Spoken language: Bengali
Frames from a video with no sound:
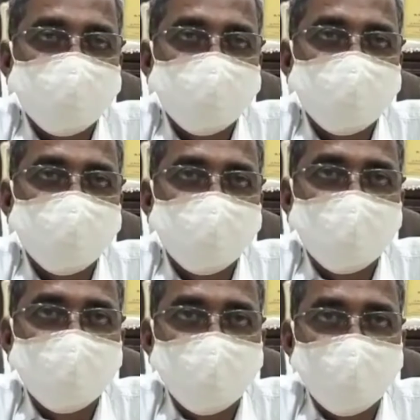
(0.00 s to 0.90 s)
তো
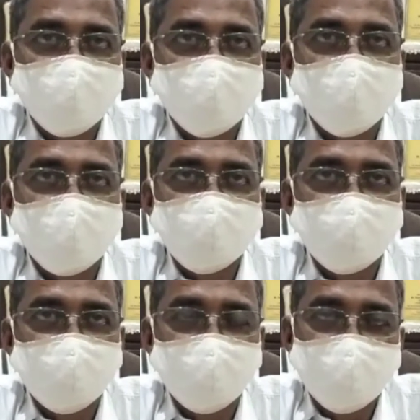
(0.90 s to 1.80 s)
জঙ্গিপুর
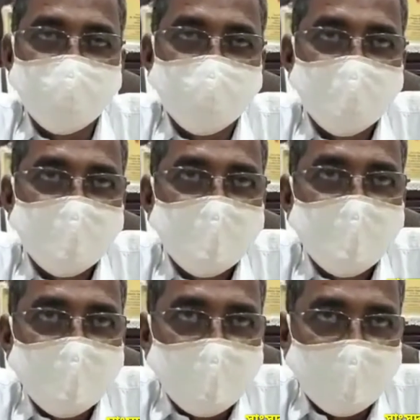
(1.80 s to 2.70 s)
লোকসভাবাসীকে
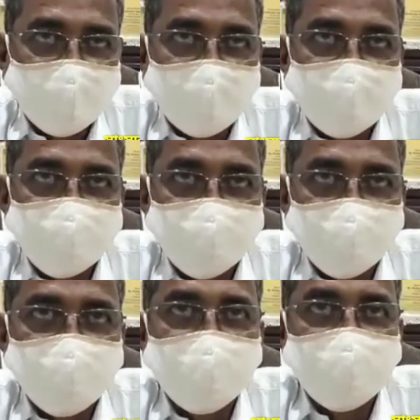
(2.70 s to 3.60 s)
আমি আমার
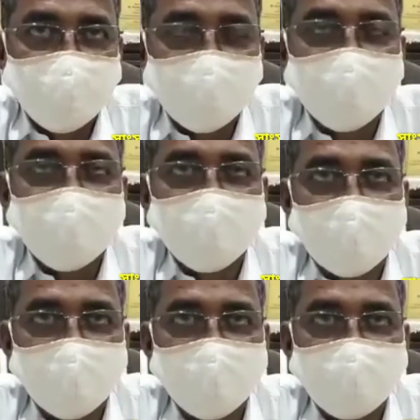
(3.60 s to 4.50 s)
শ্রদ্ধা সম্মান
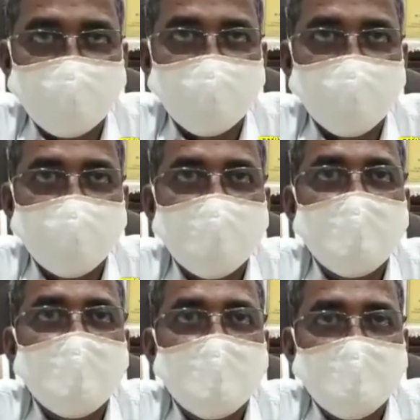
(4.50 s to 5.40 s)
ভালোবাসা
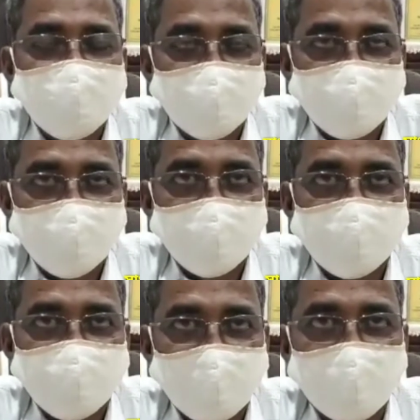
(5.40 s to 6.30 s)
সেই সঙ্গে
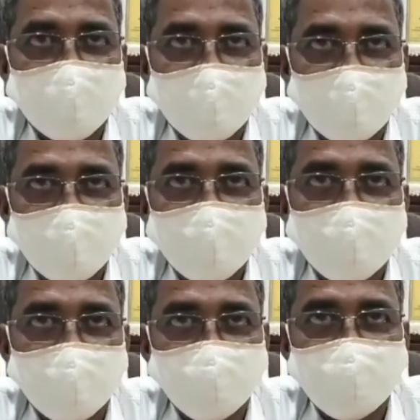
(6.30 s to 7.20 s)
আসসালামু আলাইকুম ও
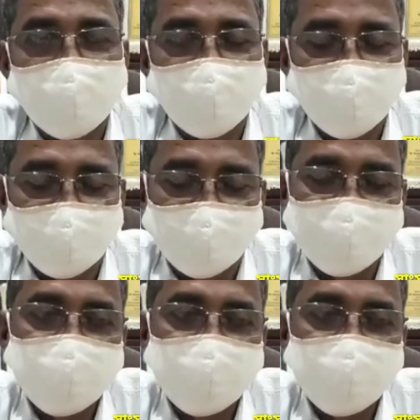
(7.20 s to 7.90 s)
নমস্কার জানাই